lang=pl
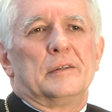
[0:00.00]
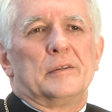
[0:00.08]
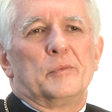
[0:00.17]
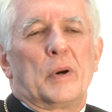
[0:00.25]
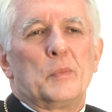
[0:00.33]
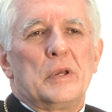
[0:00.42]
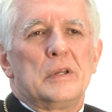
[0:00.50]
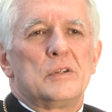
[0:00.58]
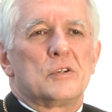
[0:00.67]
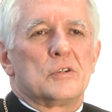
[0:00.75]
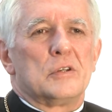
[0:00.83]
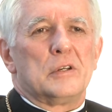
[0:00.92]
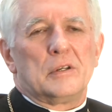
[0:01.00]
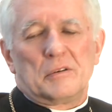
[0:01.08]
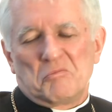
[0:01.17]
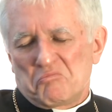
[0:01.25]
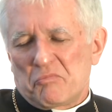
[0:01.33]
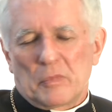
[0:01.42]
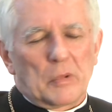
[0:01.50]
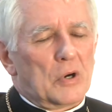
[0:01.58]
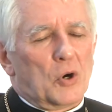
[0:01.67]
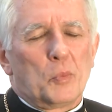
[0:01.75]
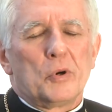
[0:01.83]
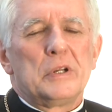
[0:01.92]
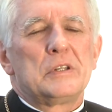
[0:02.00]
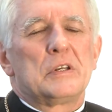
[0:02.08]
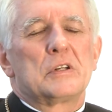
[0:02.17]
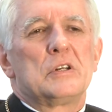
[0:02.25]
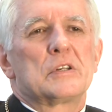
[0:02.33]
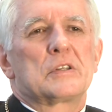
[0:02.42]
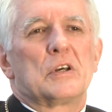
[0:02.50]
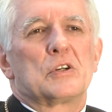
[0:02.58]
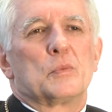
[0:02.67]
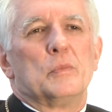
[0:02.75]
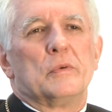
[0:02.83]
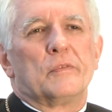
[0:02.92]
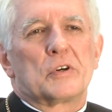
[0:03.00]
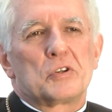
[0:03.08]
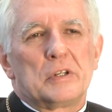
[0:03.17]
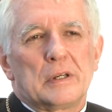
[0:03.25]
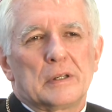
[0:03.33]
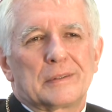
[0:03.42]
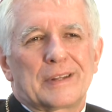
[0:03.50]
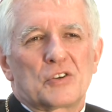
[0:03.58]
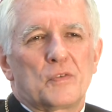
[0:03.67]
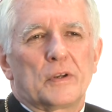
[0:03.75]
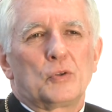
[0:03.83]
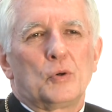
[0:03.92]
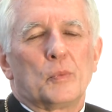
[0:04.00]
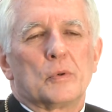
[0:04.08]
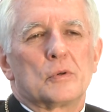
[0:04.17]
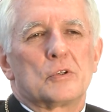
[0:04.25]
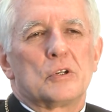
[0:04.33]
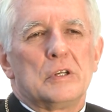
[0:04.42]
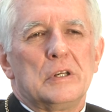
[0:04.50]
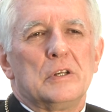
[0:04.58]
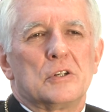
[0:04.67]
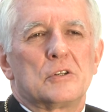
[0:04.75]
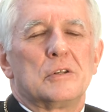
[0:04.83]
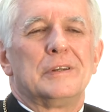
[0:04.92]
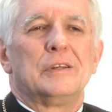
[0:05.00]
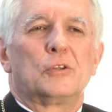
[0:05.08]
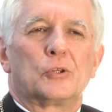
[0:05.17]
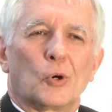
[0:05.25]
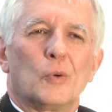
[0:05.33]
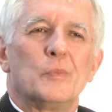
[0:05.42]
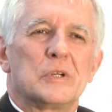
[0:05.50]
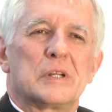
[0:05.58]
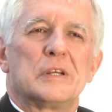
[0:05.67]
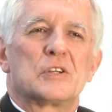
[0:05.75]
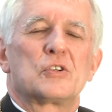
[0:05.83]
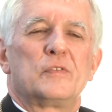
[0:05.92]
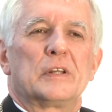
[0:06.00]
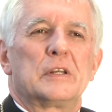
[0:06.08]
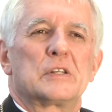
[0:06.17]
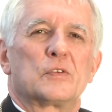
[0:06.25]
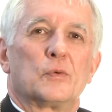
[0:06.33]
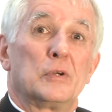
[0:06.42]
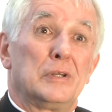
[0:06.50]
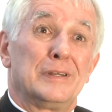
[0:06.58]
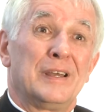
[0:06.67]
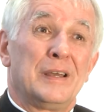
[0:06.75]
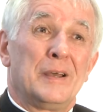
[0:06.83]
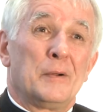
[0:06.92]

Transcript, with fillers: y, pamięci, obojętnie gdzie jesteśmy, właśnie ta świadomość, iść. I to myślę jest świadectwo. I